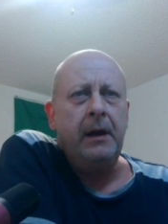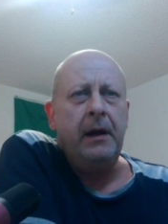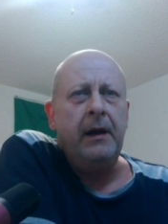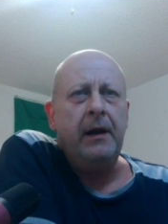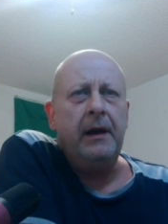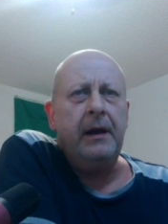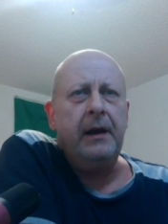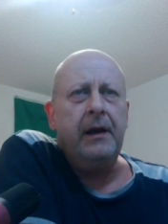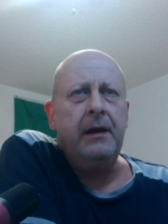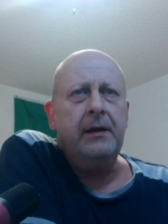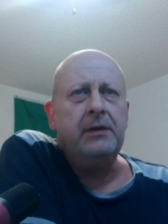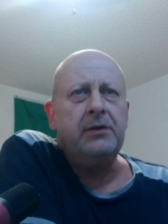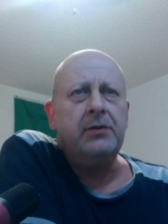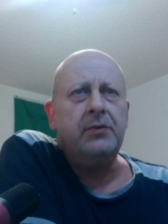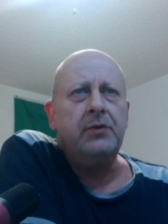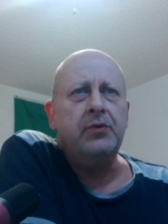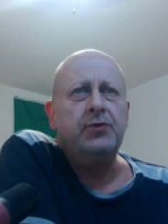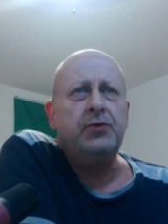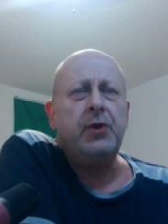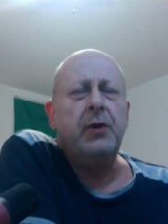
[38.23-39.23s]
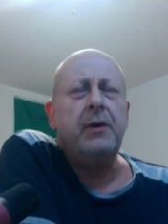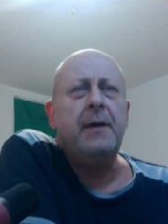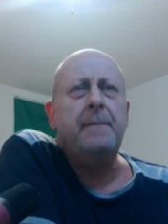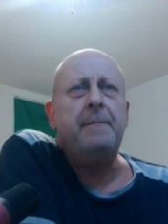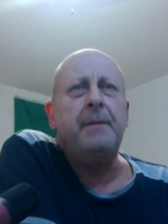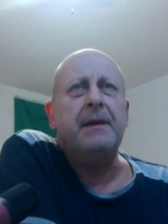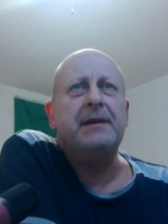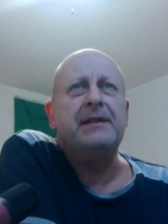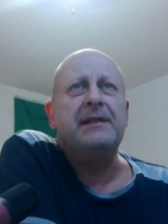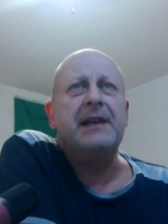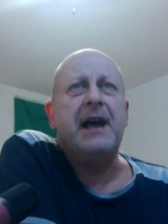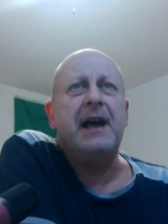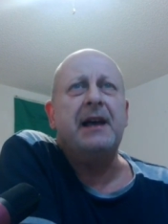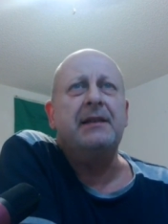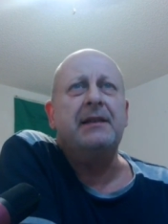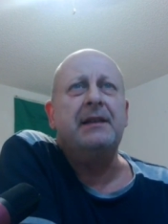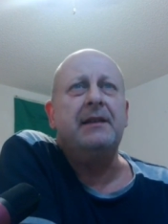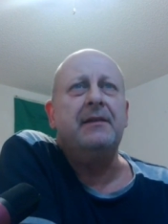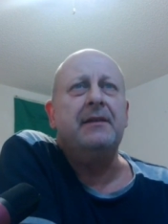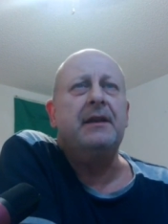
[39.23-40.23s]
Eh, sono gioie
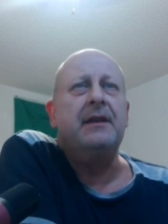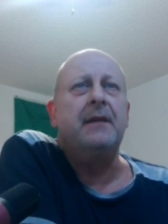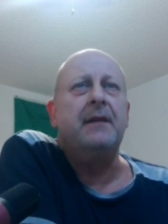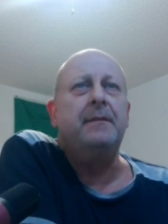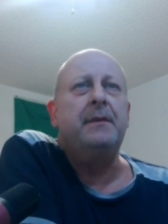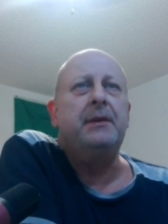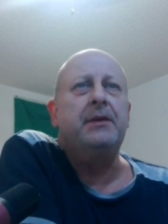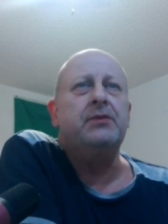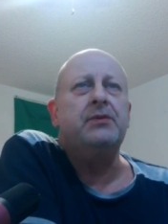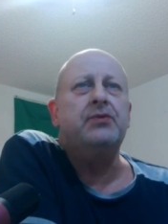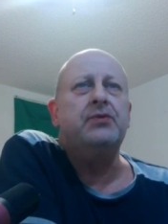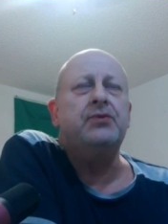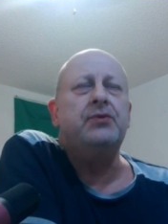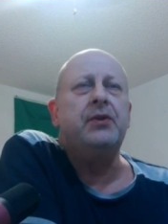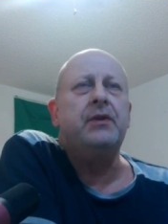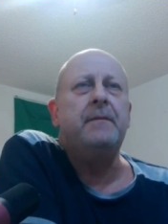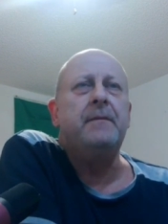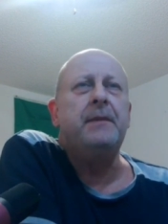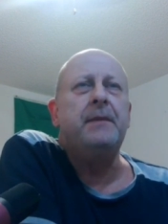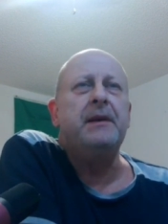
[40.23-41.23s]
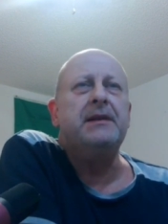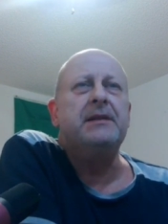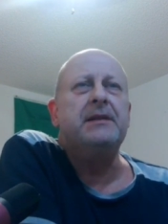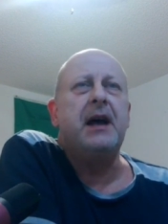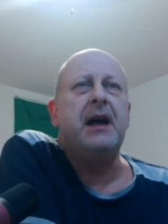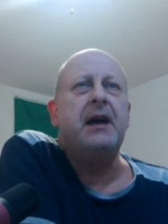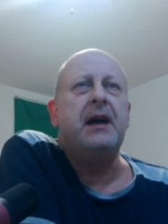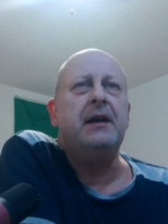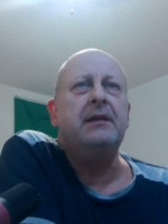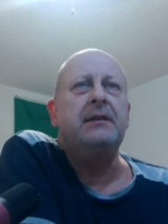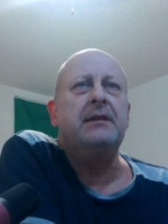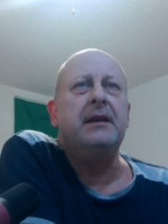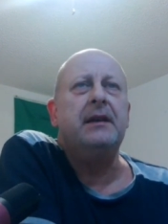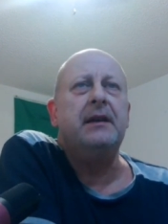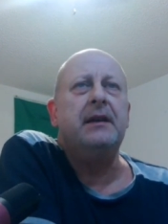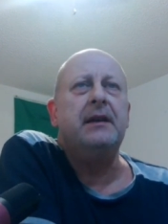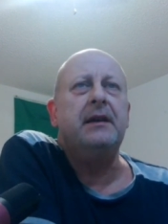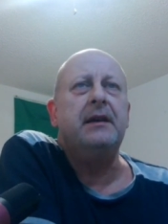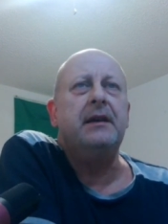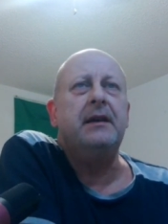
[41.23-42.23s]
passate, avete capito? Sono gioie
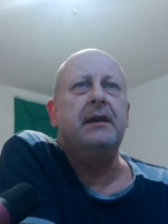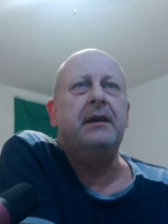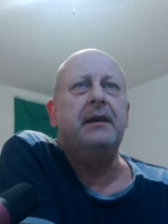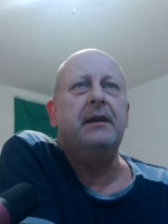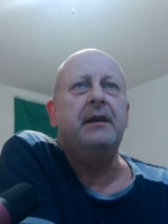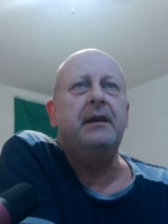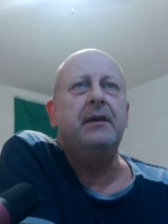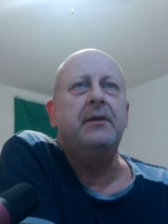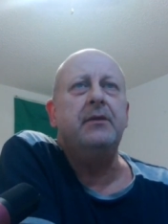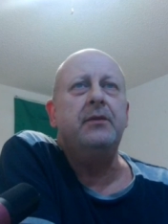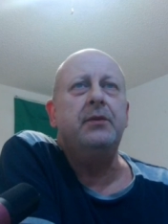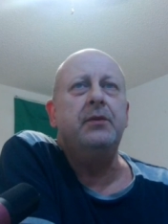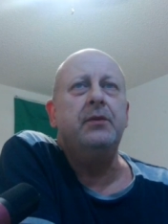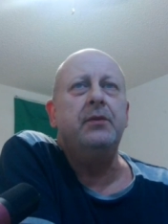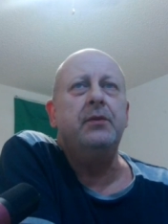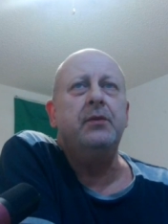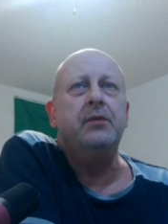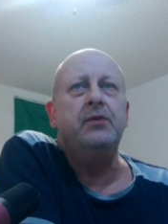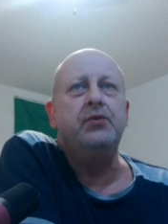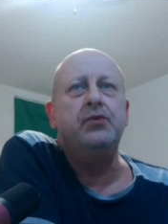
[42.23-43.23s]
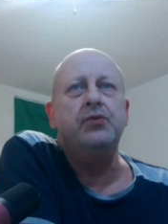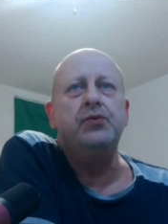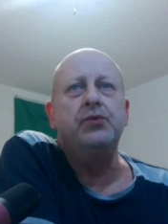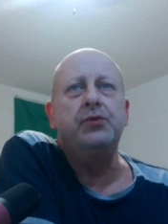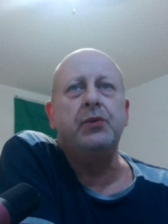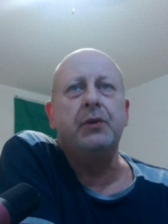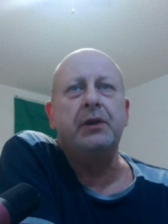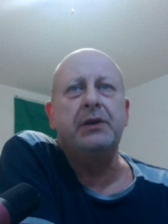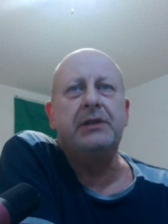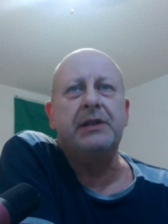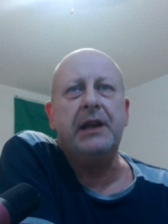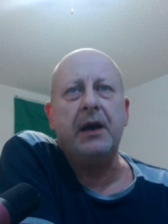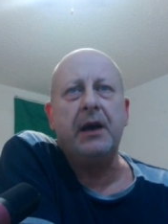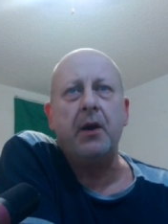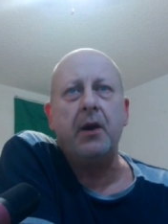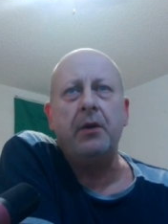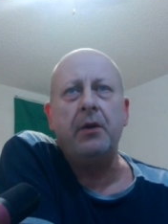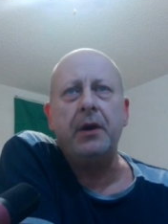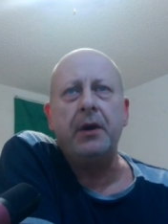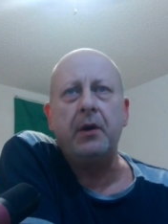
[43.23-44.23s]
passate, eh, ognuno giusto che se la
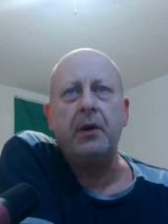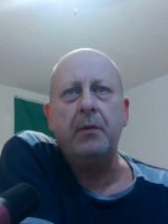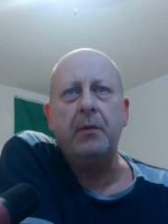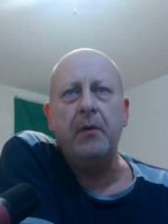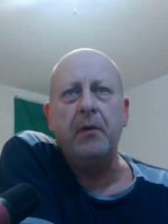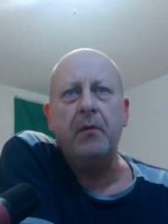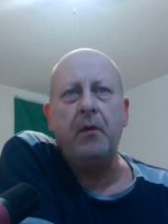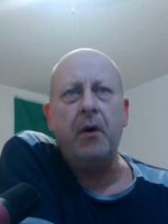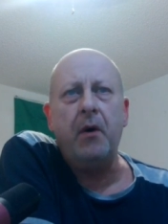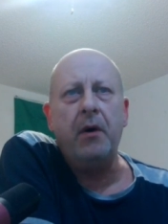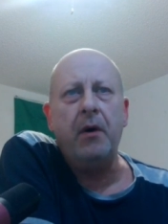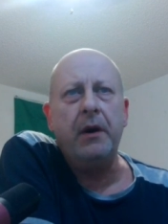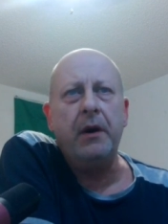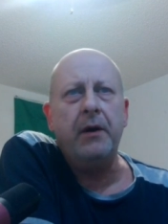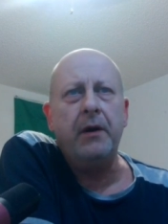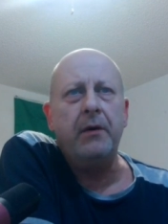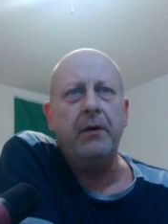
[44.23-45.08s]
goda come vuole,